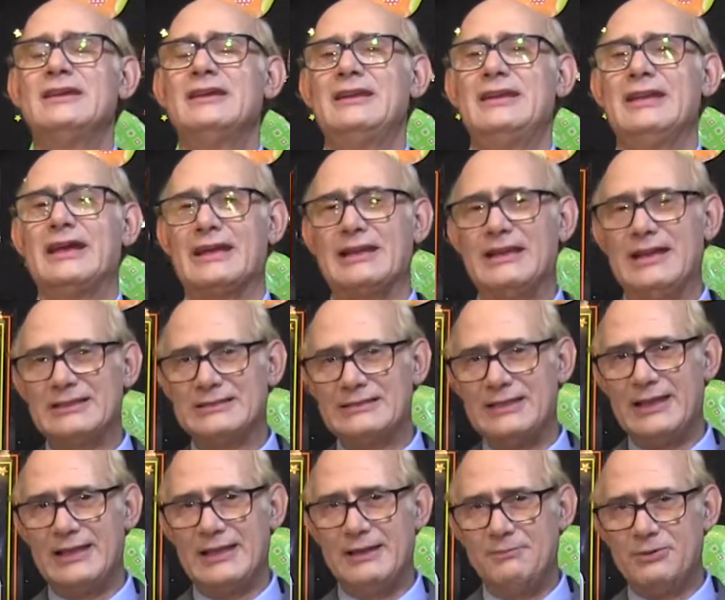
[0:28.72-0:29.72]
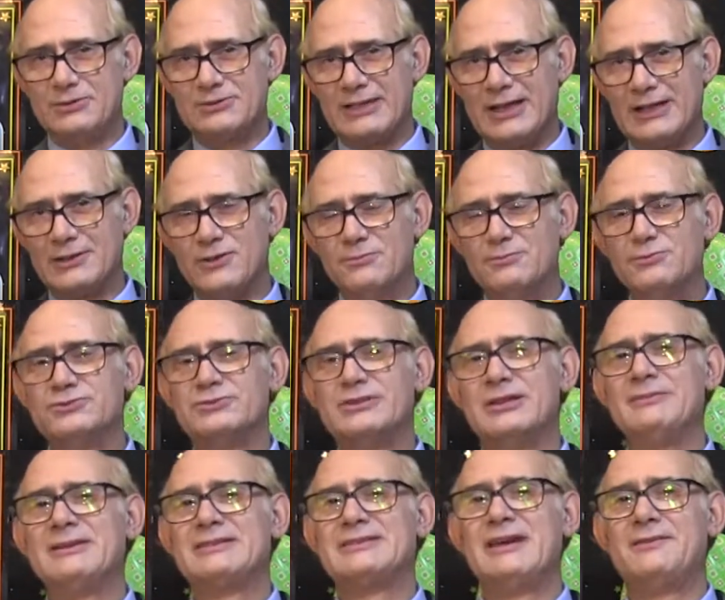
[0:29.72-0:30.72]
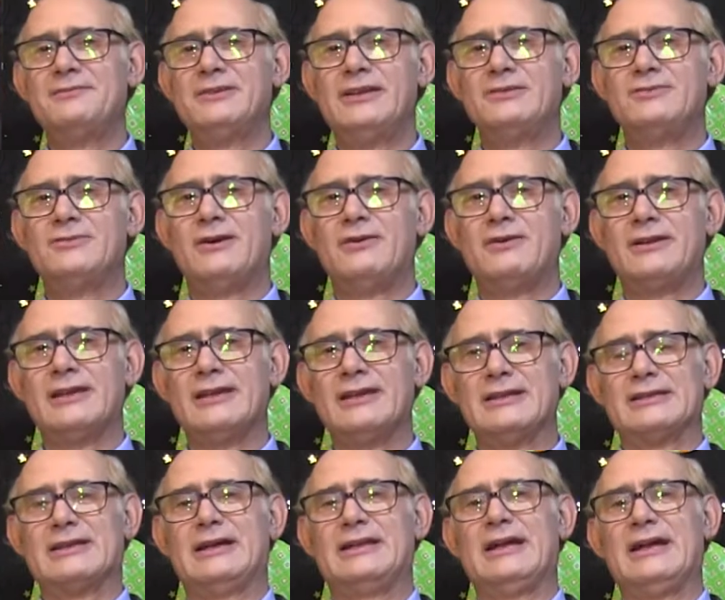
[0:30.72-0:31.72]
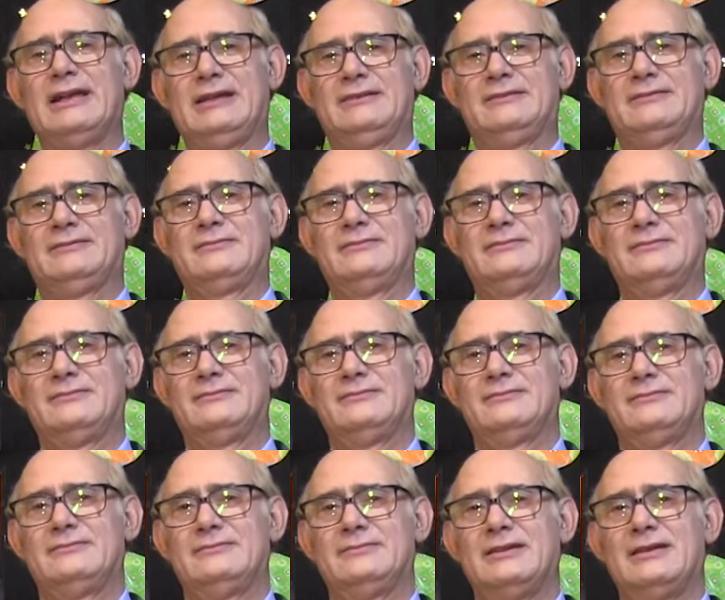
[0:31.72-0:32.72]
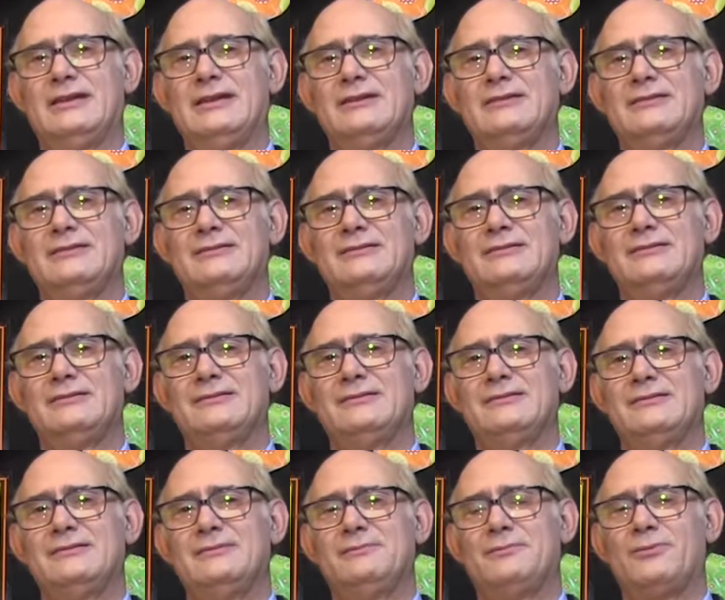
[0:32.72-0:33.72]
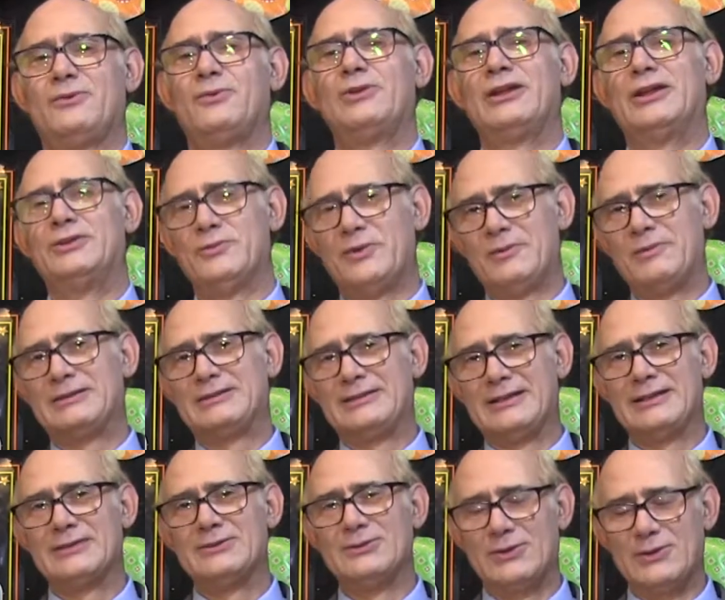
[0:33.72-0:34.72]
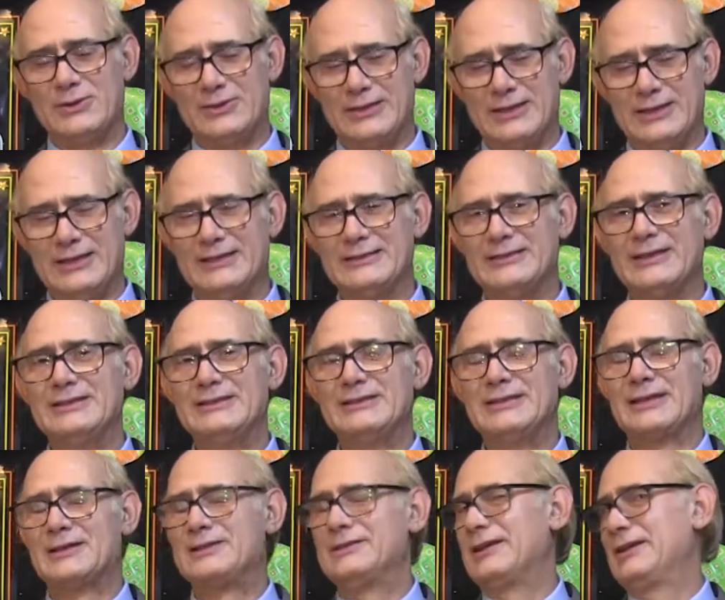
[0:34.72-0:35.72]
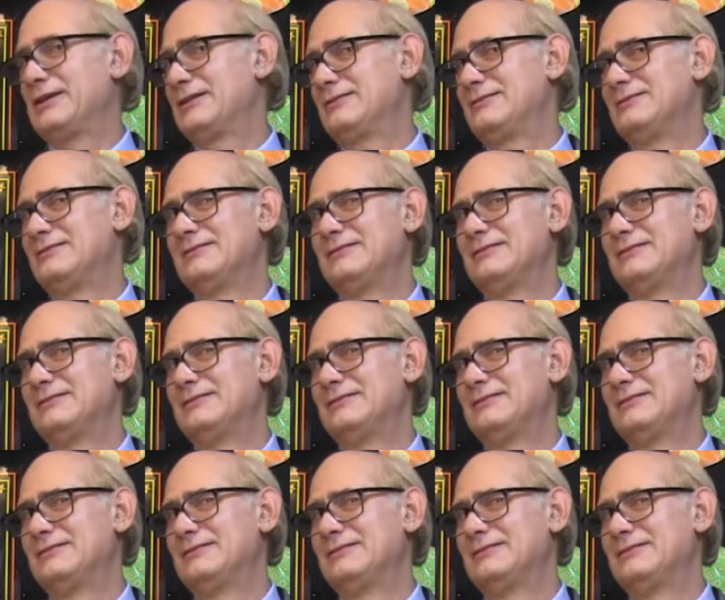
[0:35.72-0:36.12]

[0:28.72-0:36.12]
La clase la a tal como usted me está viendo ahora en el canal, ¿eh? con las nuevas tecnología de Internet.